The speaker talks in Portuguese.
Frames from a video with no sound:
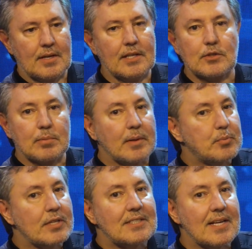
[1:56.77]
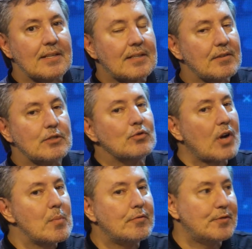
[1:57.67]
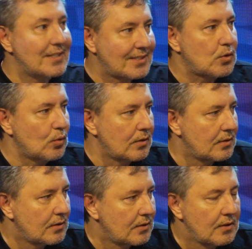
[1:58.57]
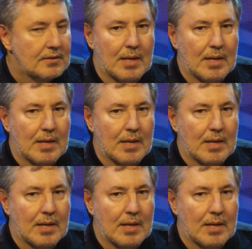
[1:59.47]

Isso também pode ser através de um trauma físico. Uhum.